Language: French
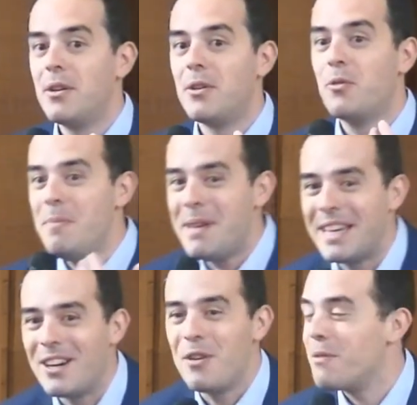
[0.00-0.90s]
oui,
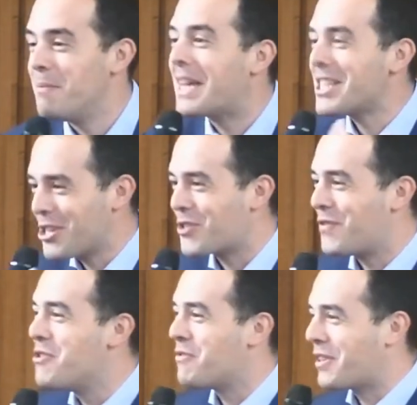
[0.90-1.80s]
mais mais qu'est-ce que je
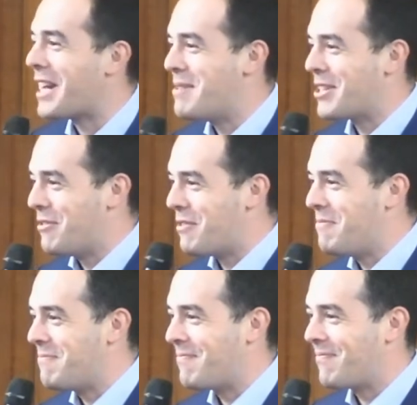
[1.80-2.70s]
veux offrir à mes enfants
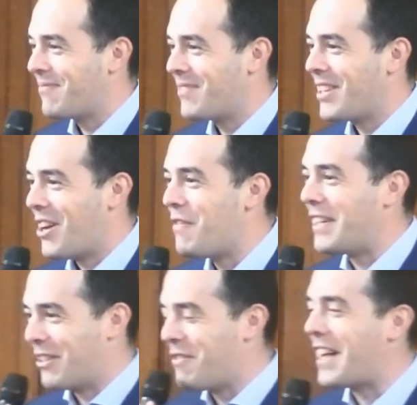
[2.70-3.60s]
En
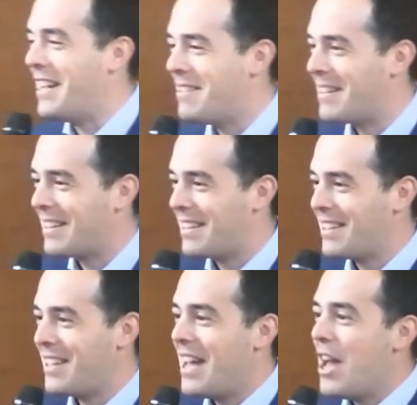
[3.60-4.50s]
fait, en vrai,
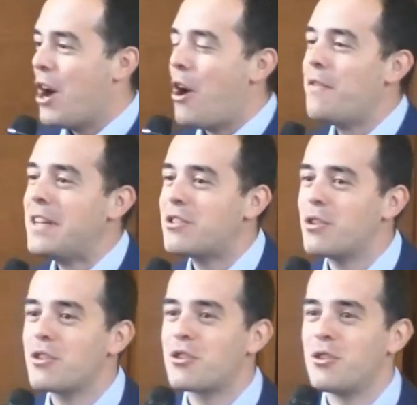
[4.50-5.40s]
en fait,
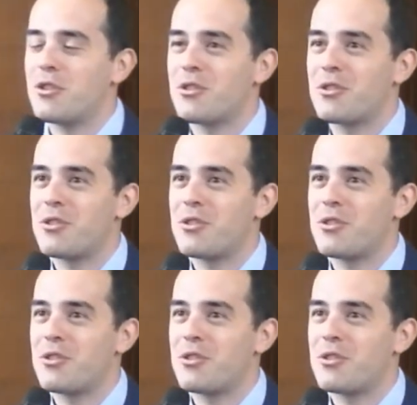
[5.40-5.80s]
je